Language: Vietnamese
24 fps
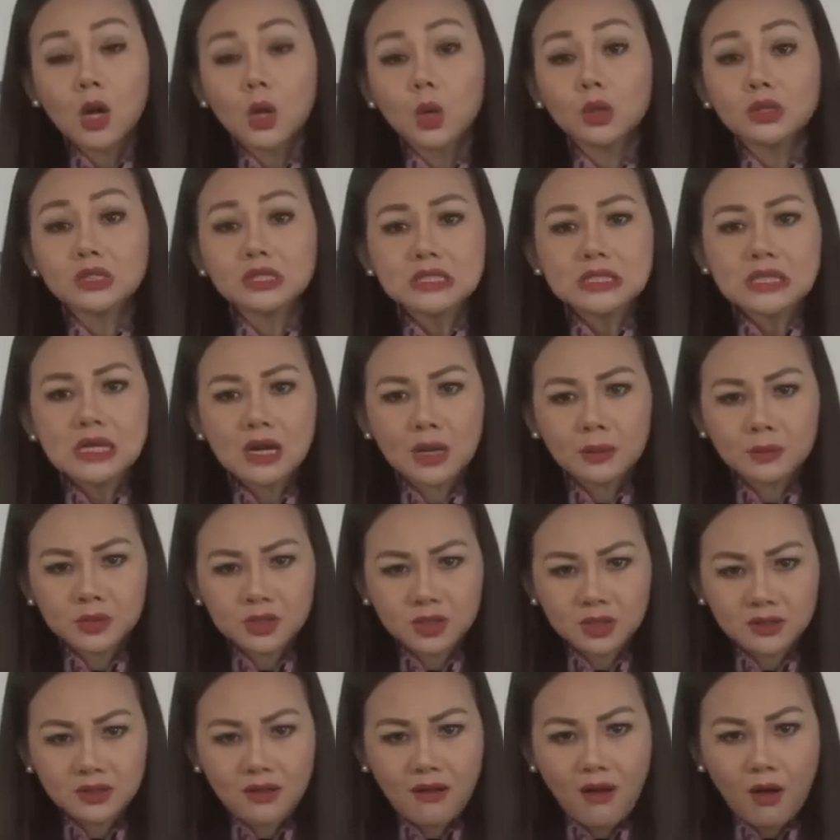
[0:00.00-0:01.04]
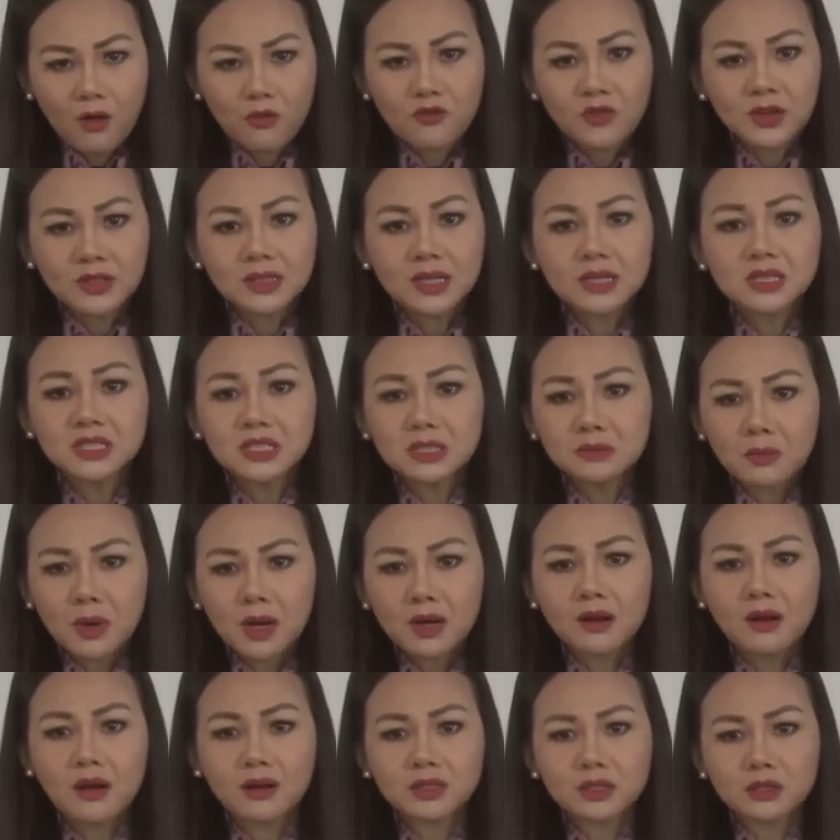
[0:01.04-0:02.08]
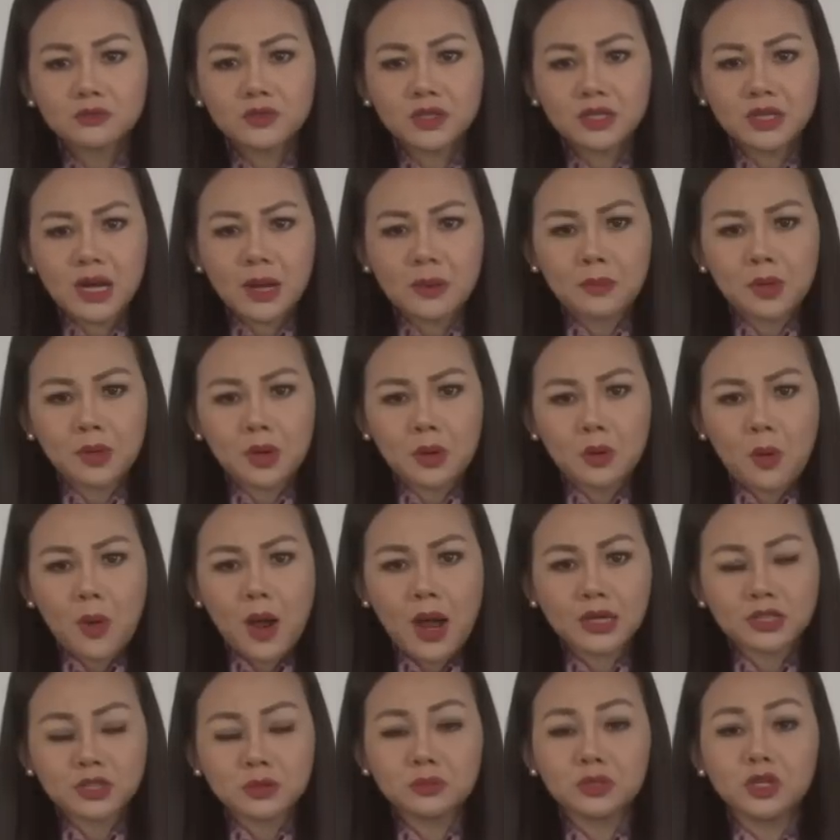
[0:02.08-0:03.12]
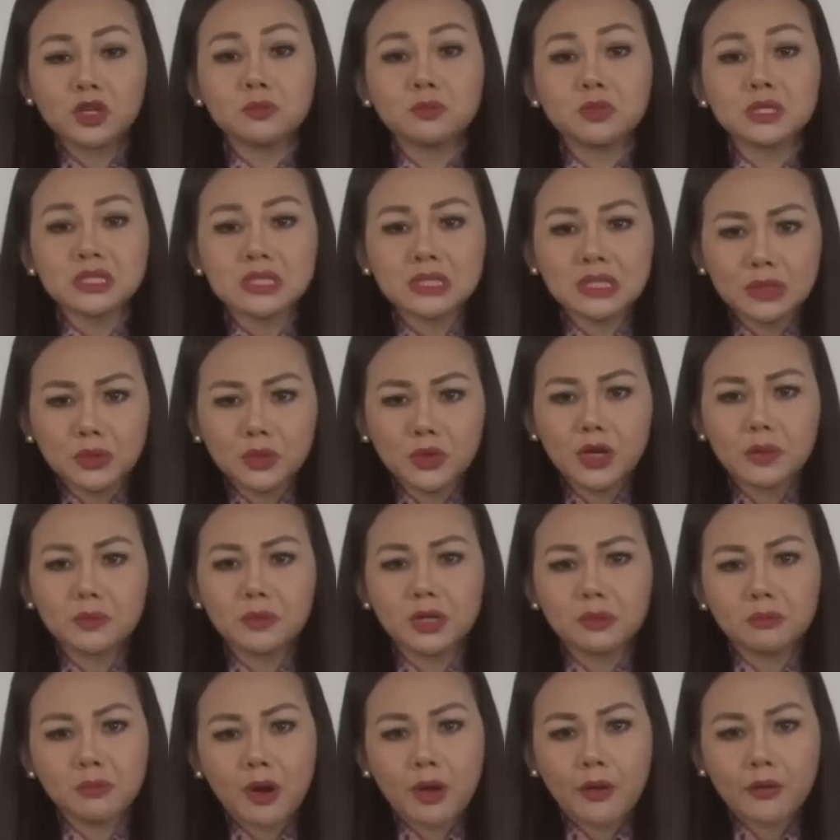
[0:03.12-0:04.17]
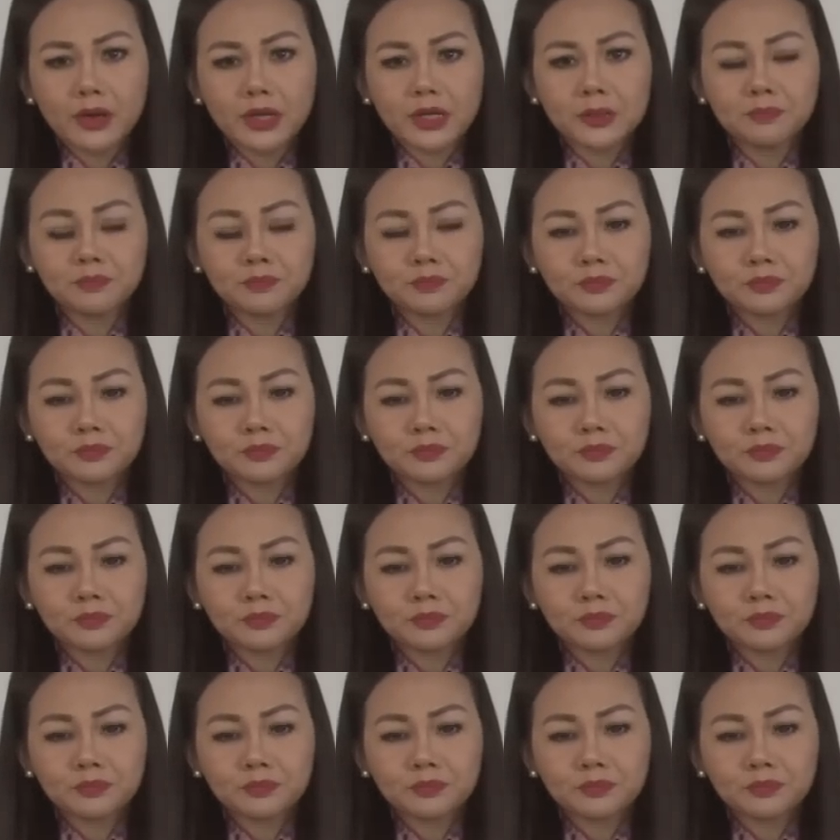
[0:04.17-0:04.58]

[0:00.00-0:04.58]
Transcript: Luật sư Lâm Chấn Thọ phân tích sự bất lợi cho Việt Nam Cộng Hòa trong điều mười chín của Hiệp định Paris.